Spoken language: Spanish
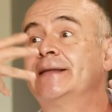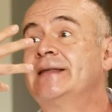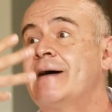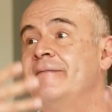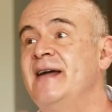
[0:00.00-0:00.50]

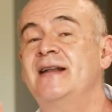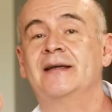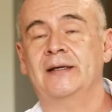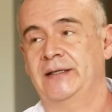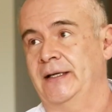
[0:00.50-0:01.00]

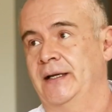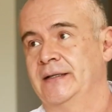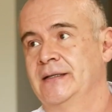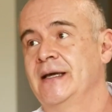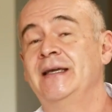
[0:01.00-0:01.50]
Saber qué
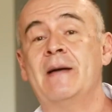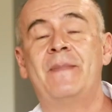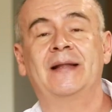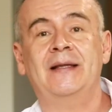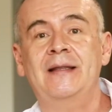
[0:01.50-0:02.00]
quieres. Y a
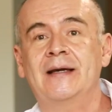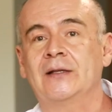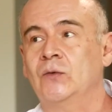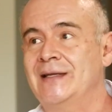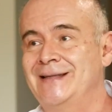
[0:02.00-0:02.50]
partir de
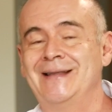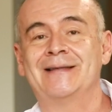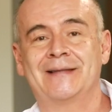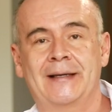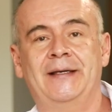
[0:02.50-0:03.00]
que tú
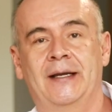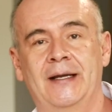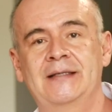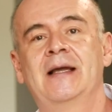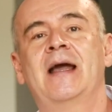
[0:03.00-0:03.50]
decides qué
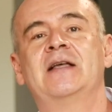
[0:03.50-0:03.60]
quieres,